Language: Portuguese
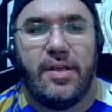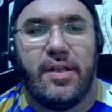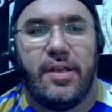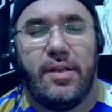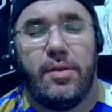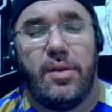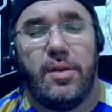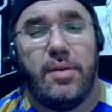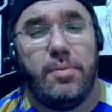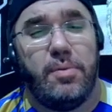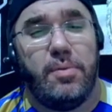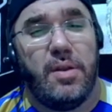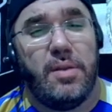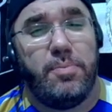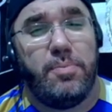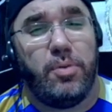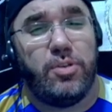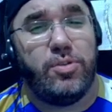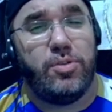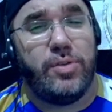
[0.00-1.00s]
Ele, ele
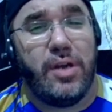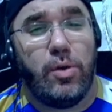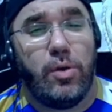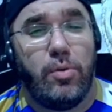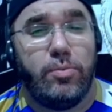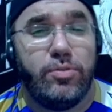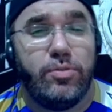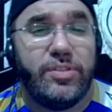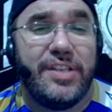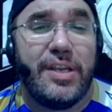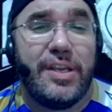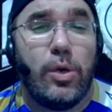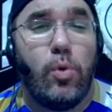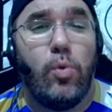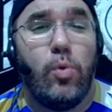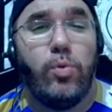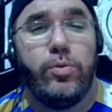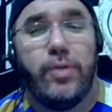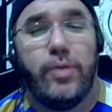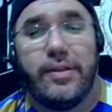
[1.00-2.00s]
pode jogar como
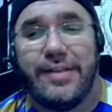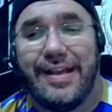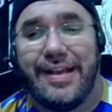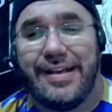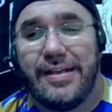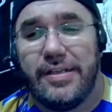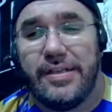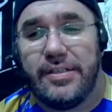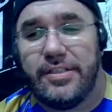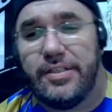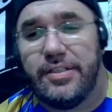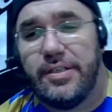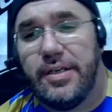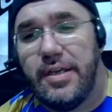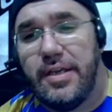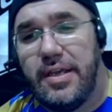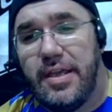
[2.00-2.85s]
segundo atacante,